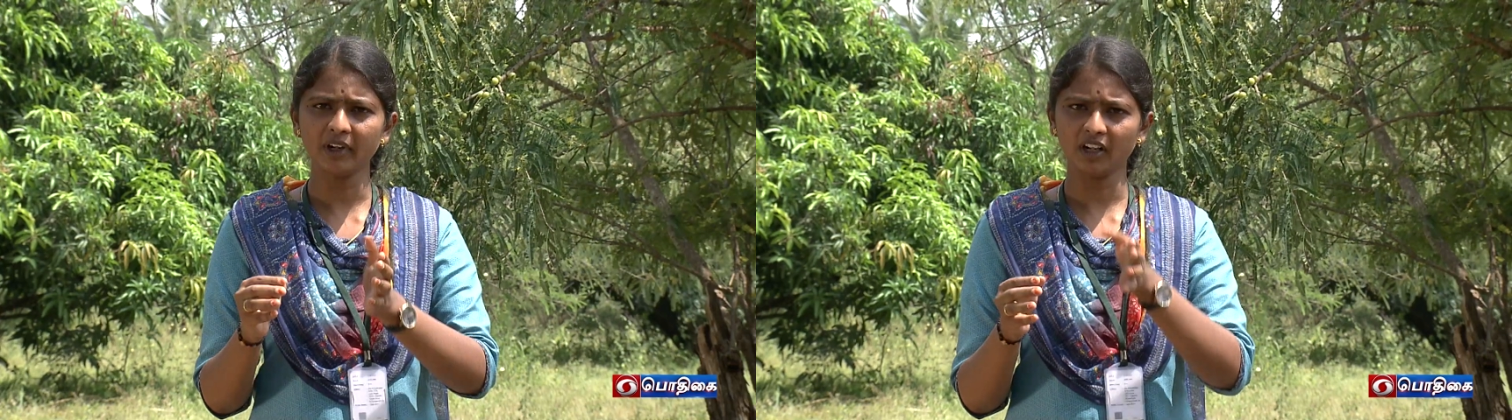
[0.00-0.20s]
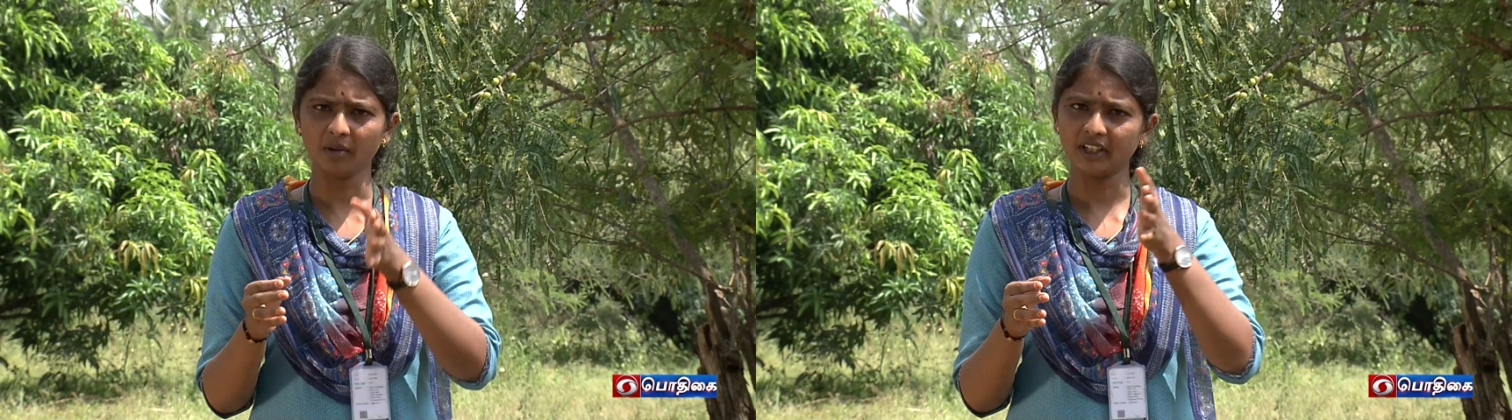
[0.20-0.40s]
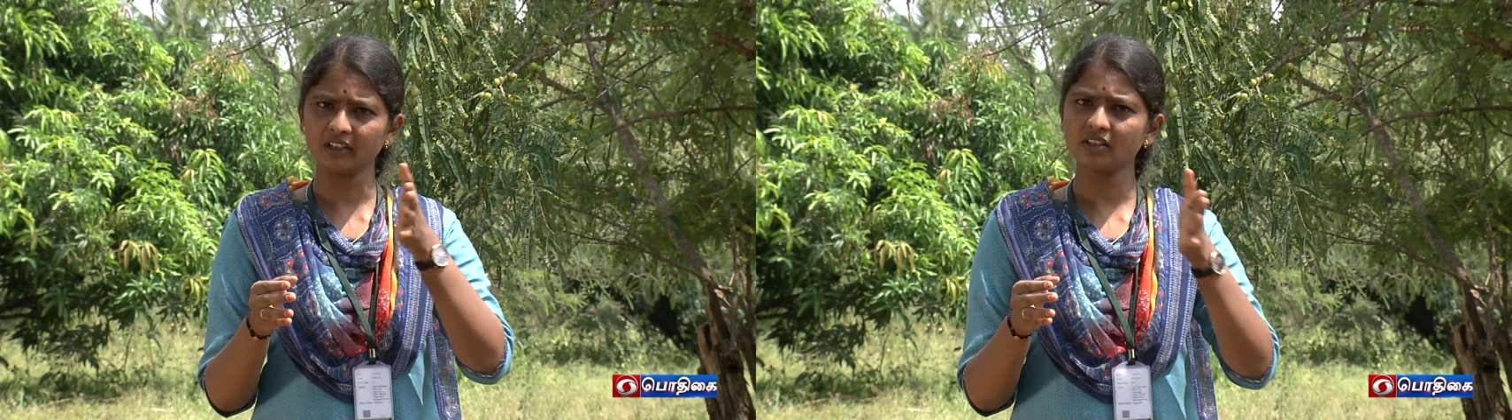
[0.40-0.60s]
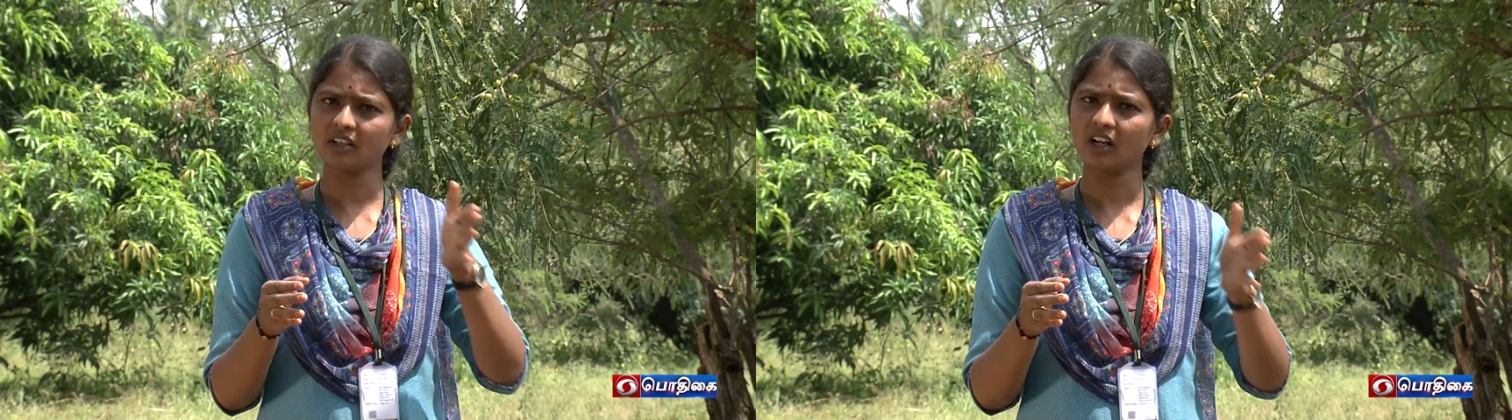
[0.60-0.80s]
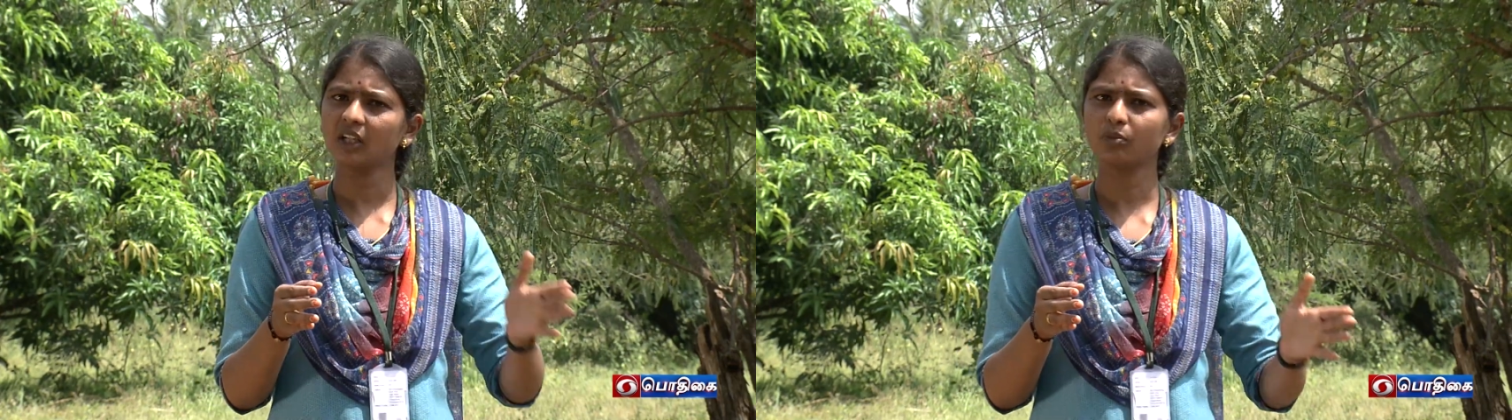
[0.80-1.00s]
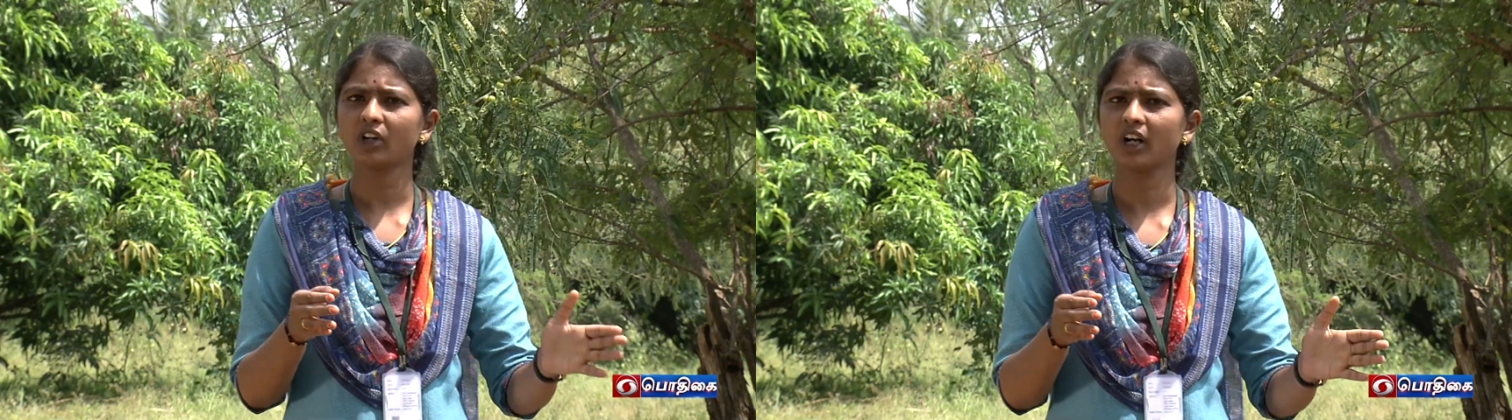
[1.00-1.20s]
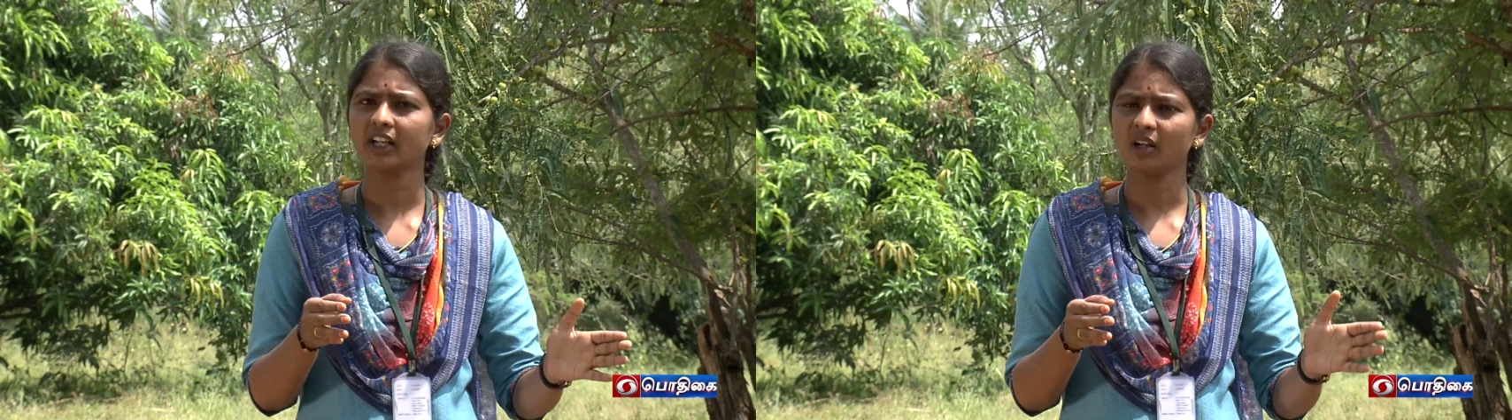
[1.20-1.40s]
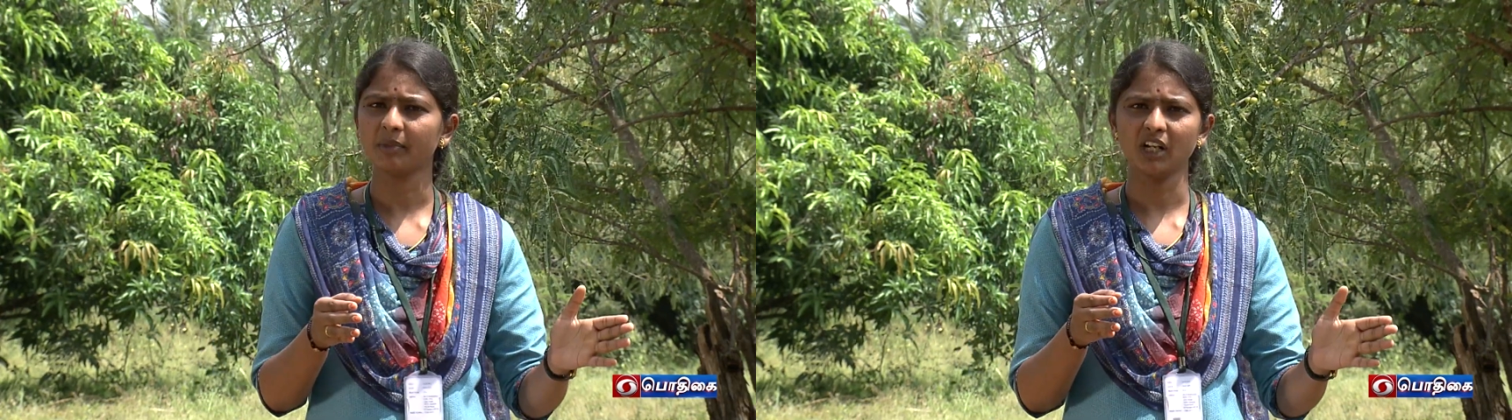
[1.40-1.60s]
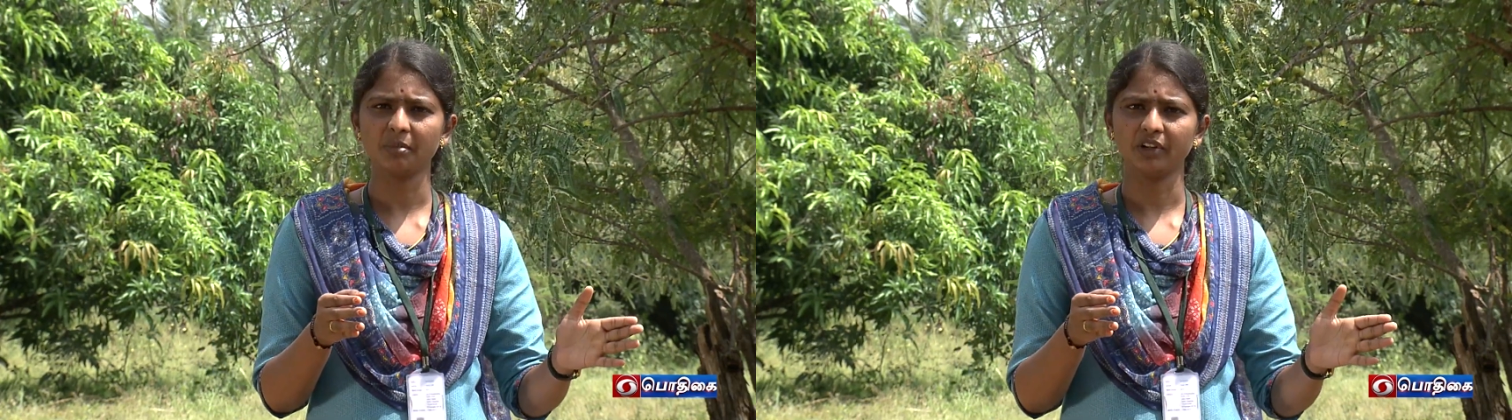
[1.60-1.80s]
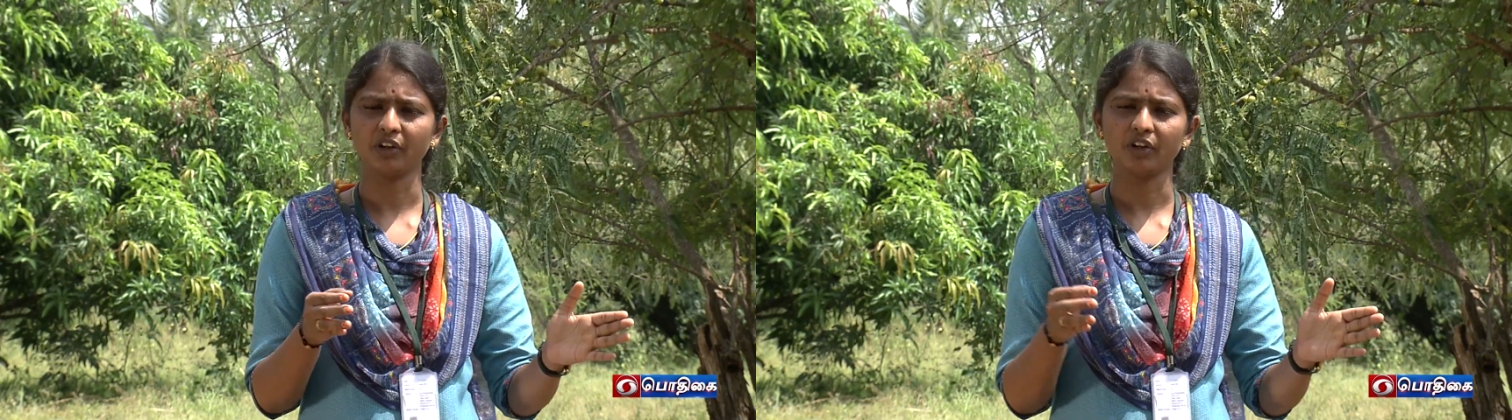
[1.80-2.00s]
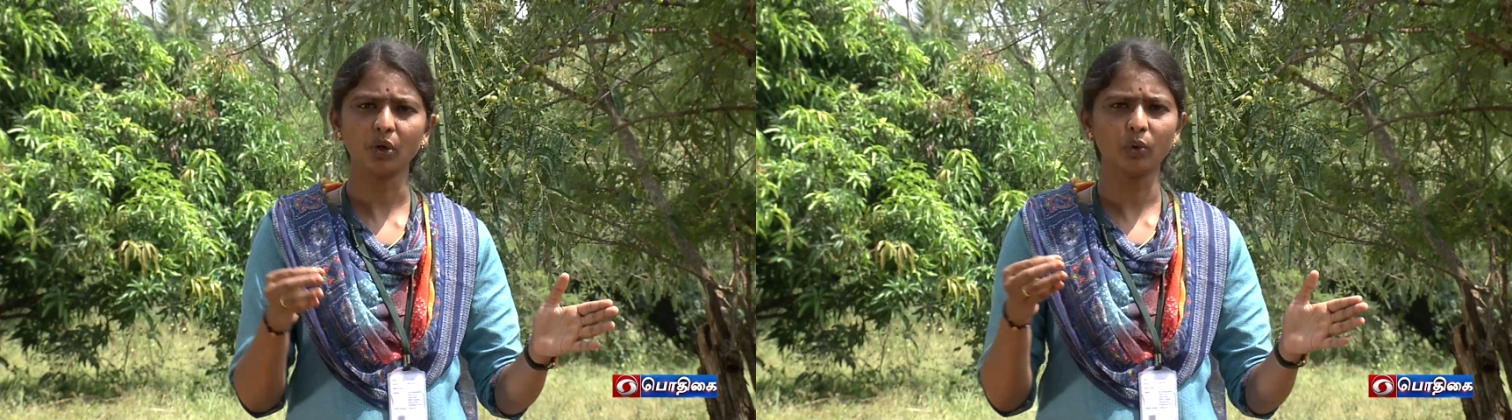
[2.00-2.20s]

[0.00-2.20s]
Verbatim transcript: பண்ணுற பதினஞ்சு நாளைக்கு முன்னாடியே நம்ம என்ன பண்ணணும்னா